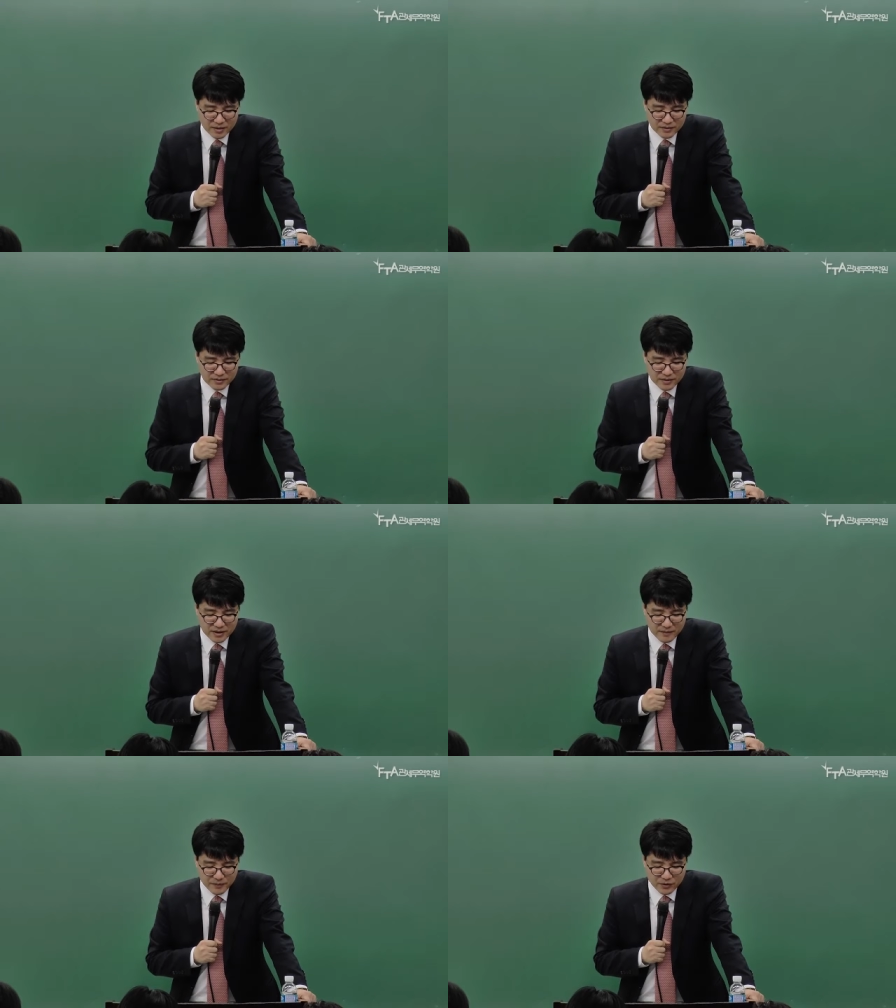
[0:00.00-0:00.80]

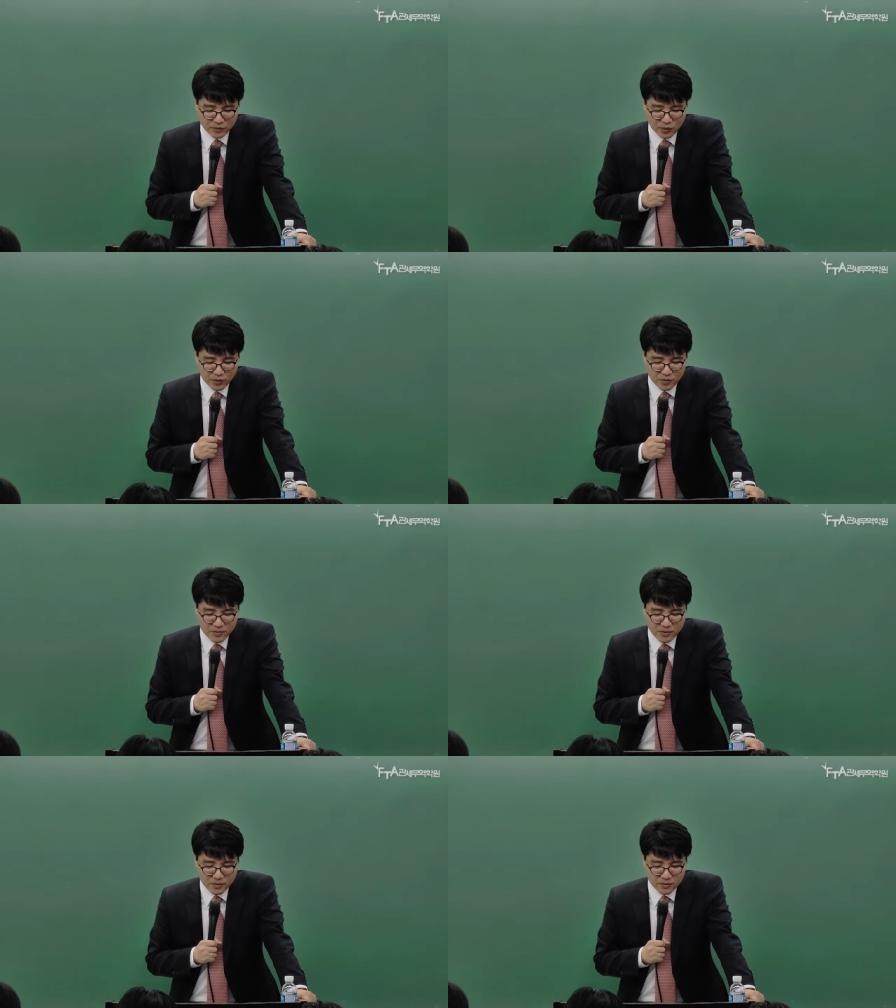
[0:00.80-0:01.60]
그런데 소요
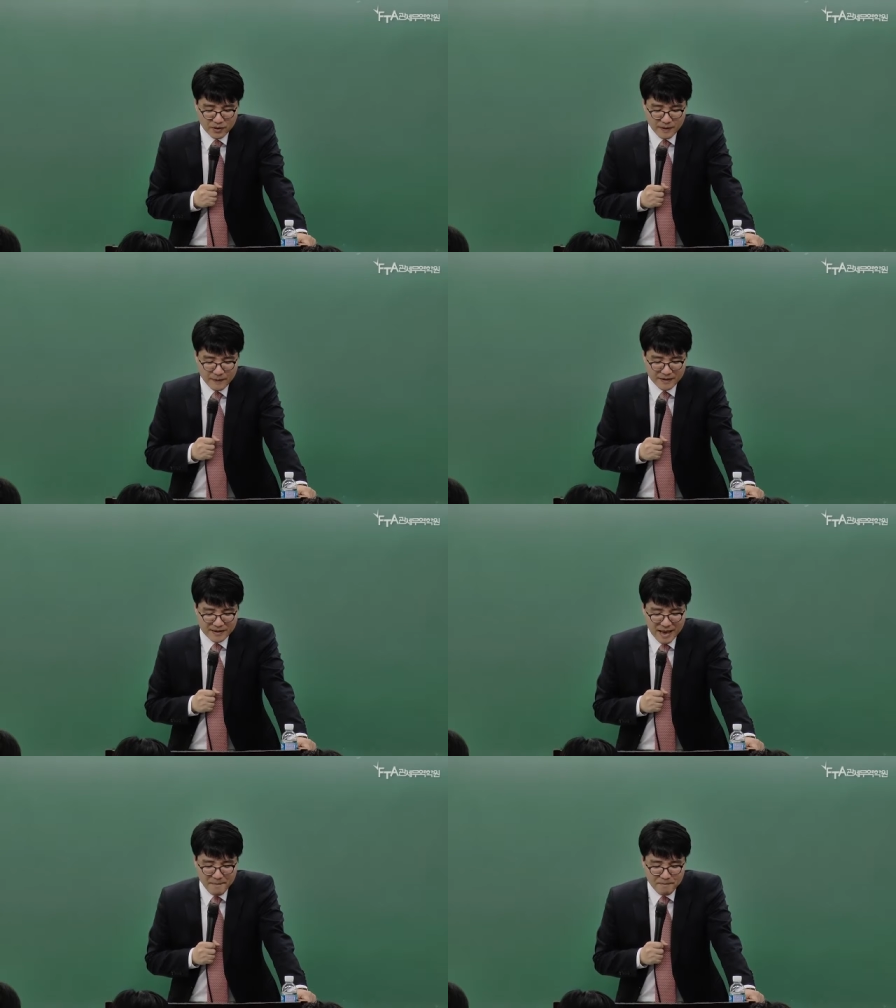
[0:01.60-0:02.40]
비용
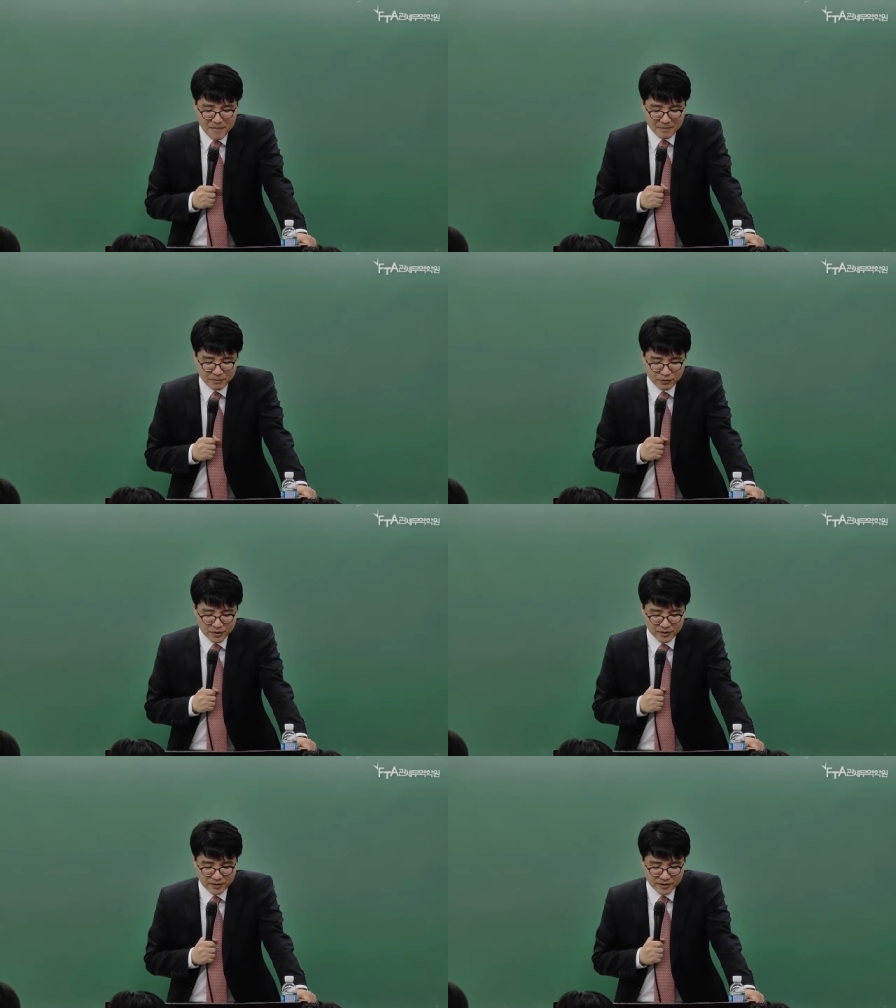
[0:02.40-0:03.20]
3만
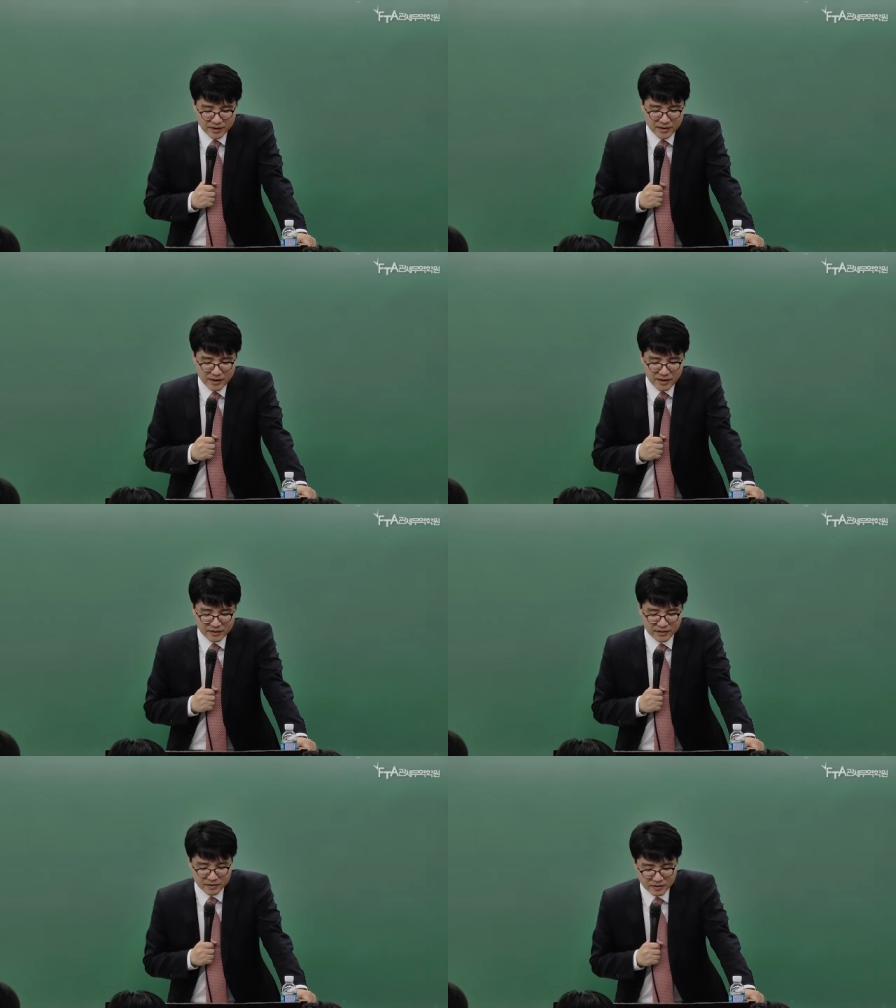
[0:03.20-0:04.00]
불은 기계
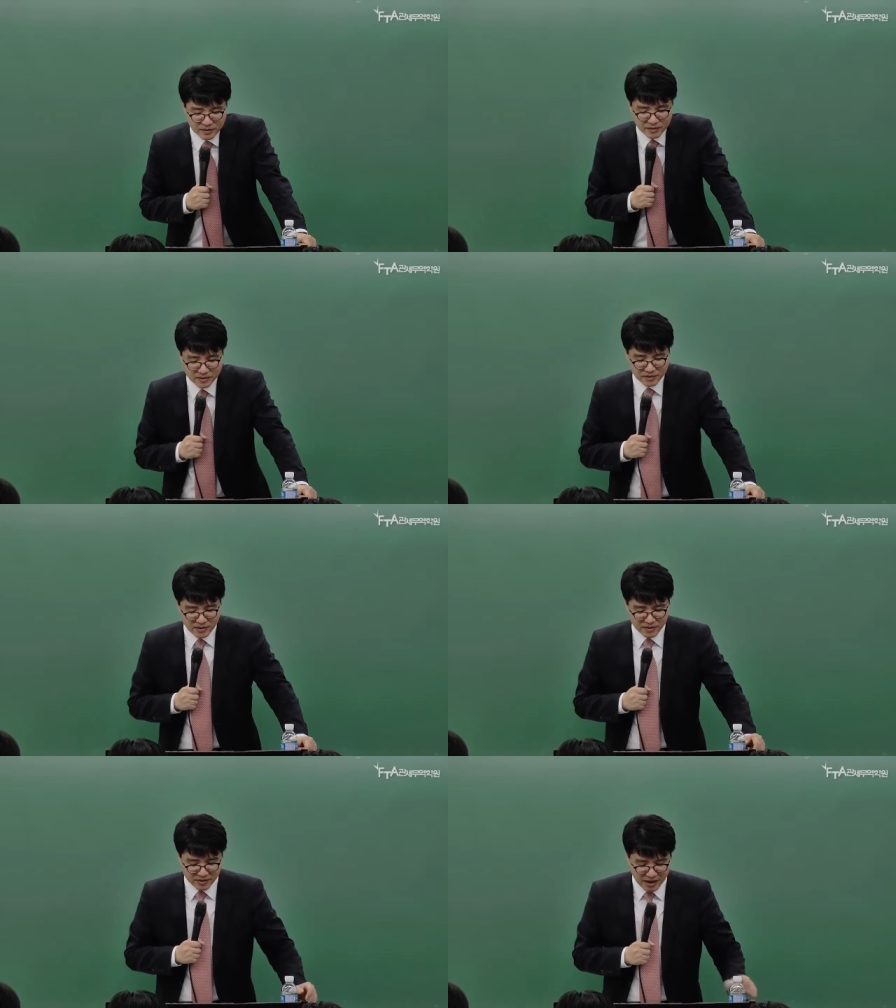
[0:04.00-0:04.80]
가격
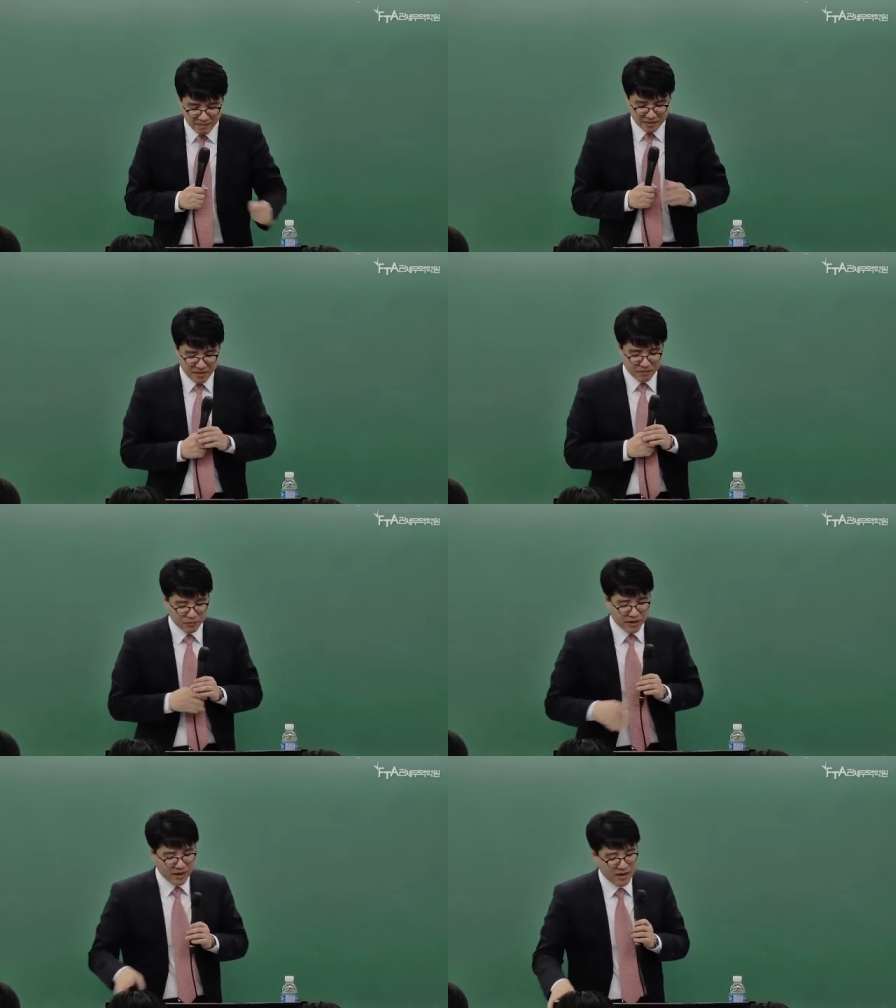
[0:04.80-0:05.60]
300만 어,
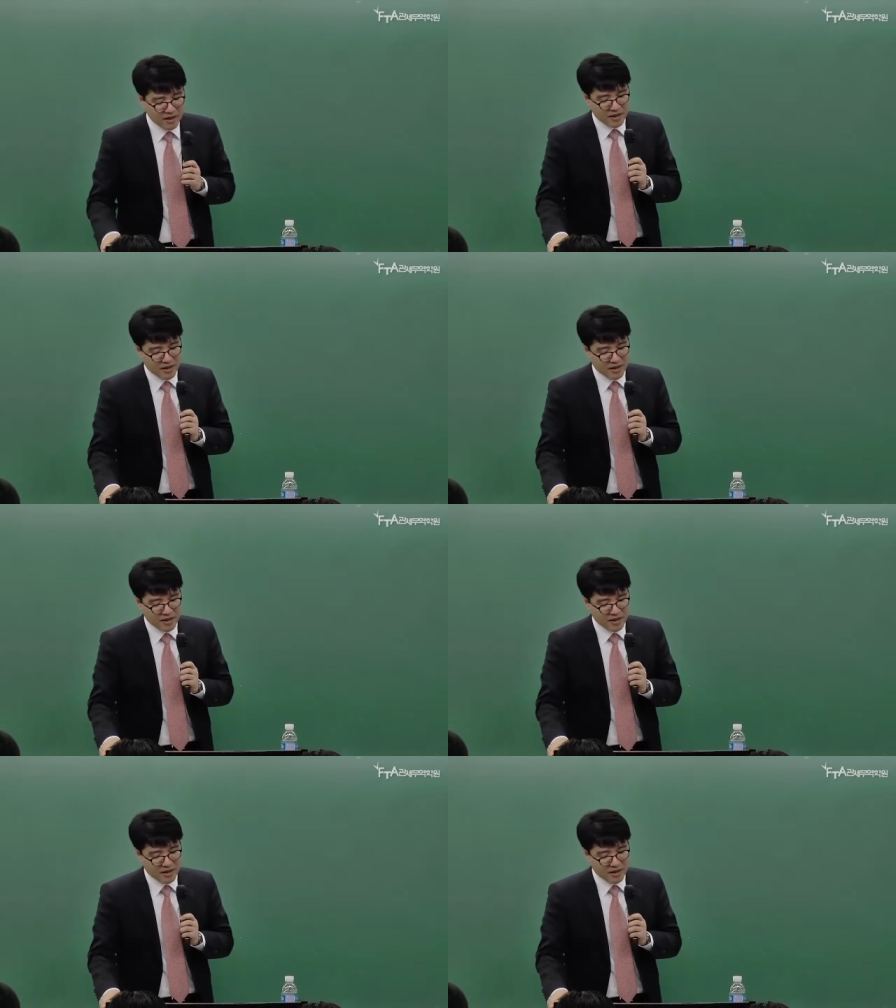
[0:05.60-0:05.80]
불에